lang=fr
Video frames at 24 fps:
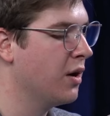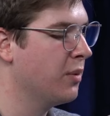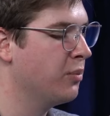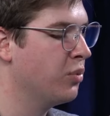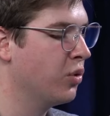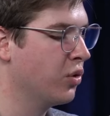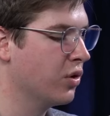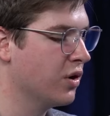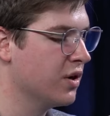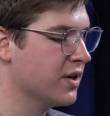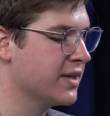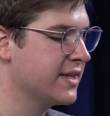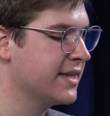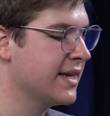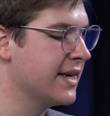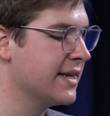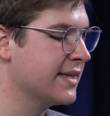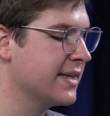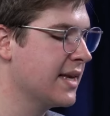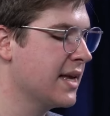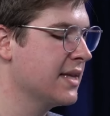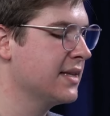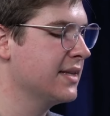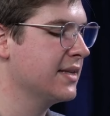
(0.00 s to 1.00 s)
pour le
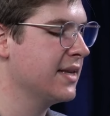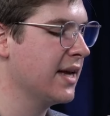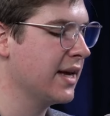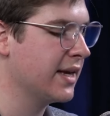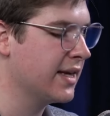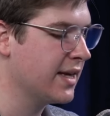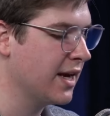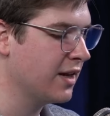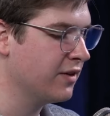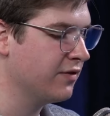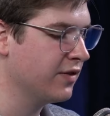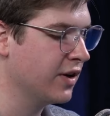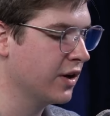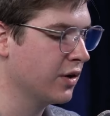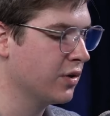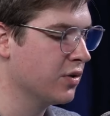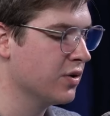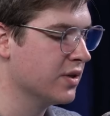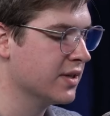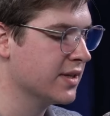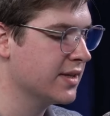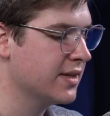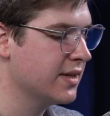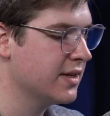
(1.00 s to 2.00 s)
CSN, c'était
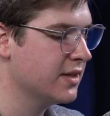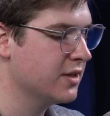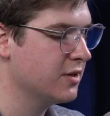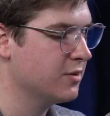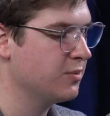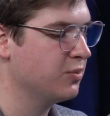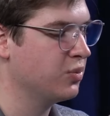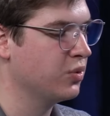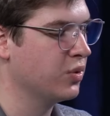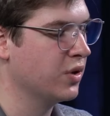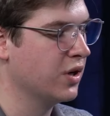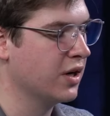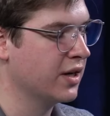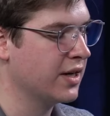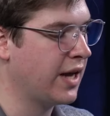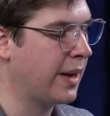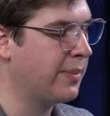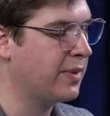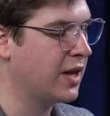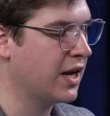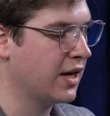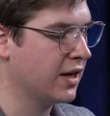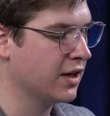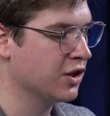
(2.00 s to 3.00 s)
4,6, puis le
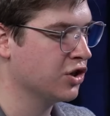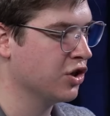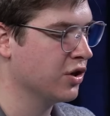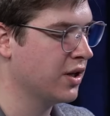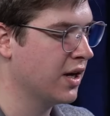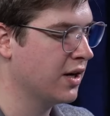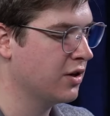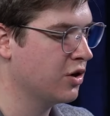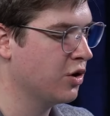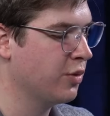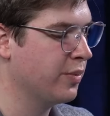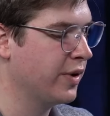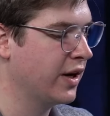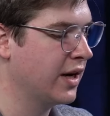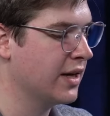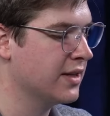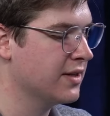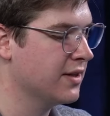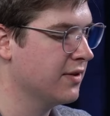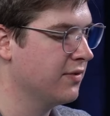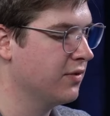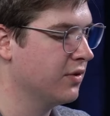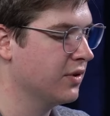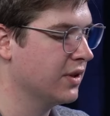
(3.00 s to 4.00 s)
capital régional
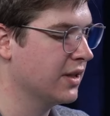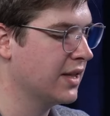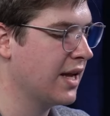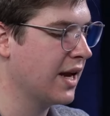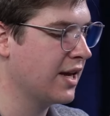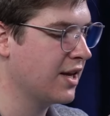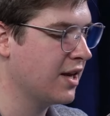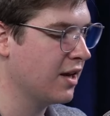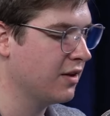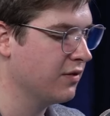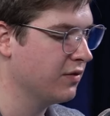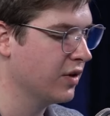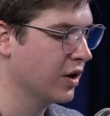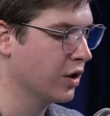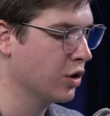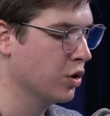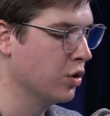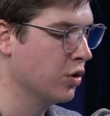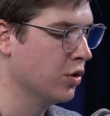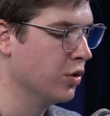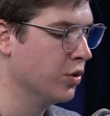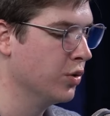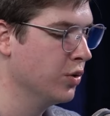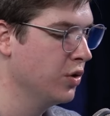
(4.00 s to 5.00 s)
coopératif, on est à
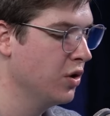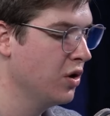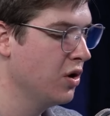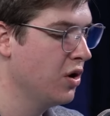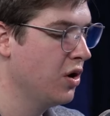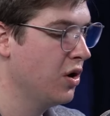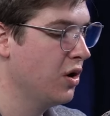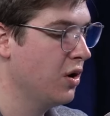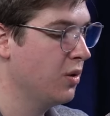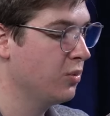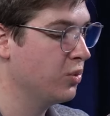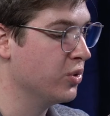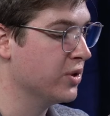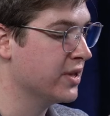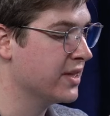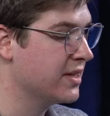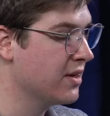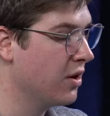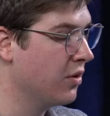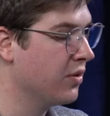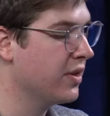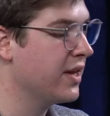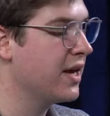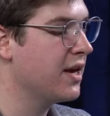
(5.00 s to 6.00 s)
4,2. Puis
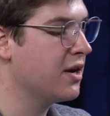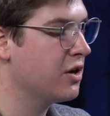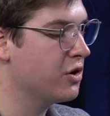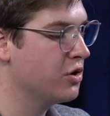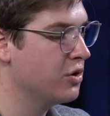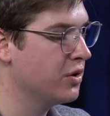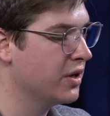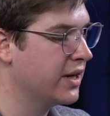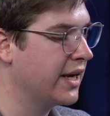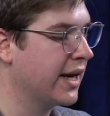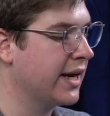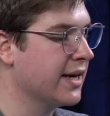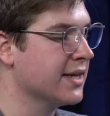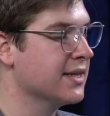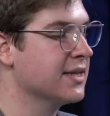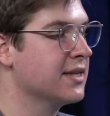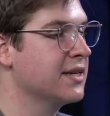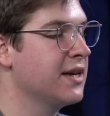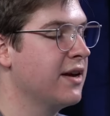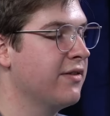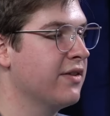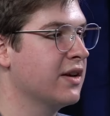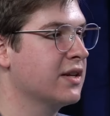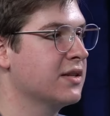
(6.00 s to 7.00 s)
si on inclut le
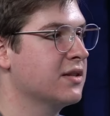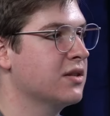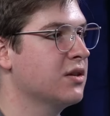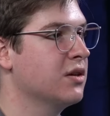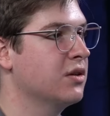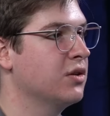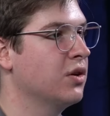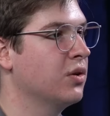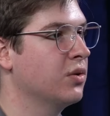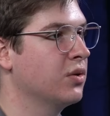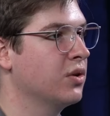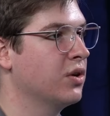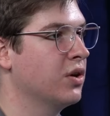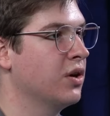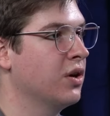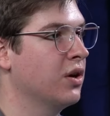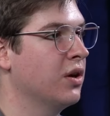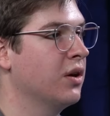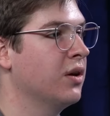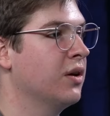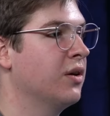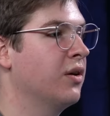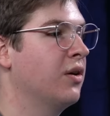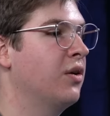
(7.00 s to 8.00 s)
crédit avec ça, donc
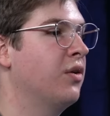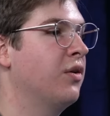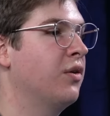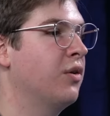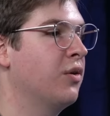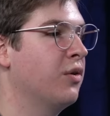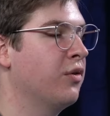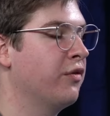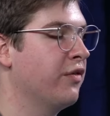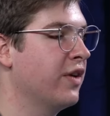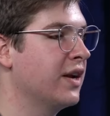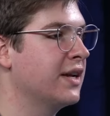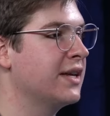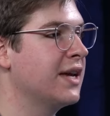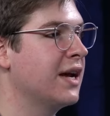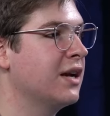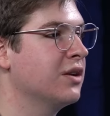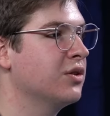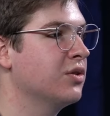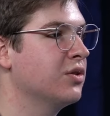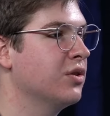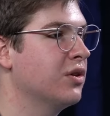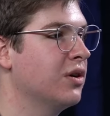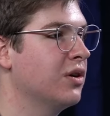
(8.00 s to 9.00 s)
on, fait le
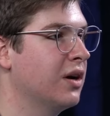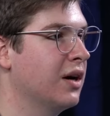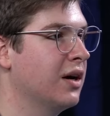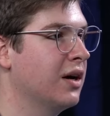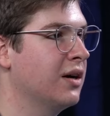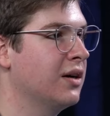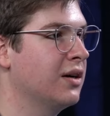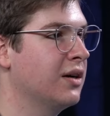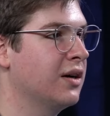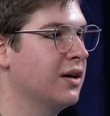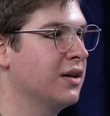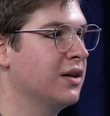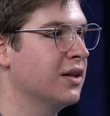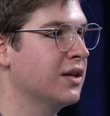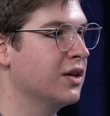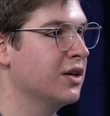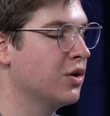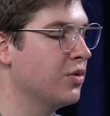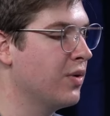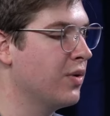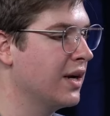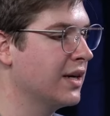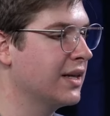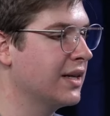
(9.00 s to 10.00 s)
calcul en, en
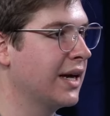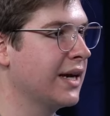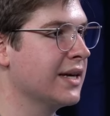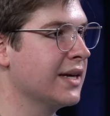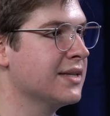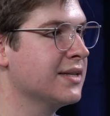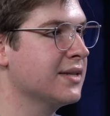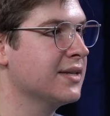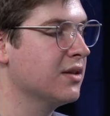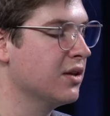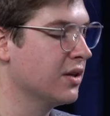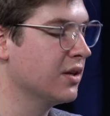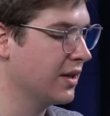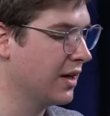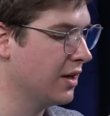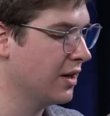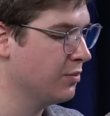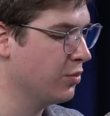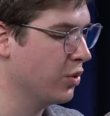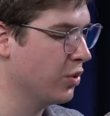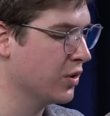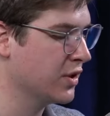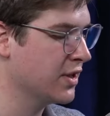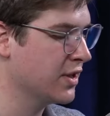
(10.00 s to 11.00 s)
incluant le crédit de 30